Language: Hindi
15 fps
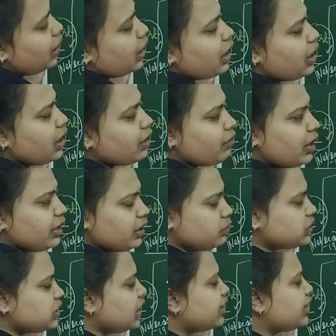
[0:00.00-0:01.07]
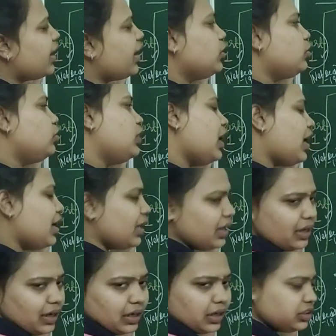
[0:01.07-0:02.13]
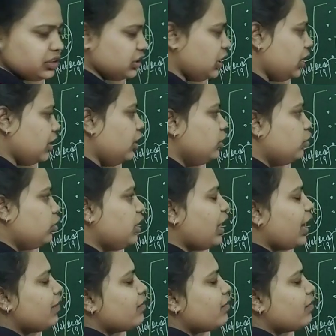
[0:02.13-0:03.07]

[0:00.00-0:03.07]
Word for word: अगर क्वांटम सीखना है तो ये आना ही आना चाहिए क्योंकि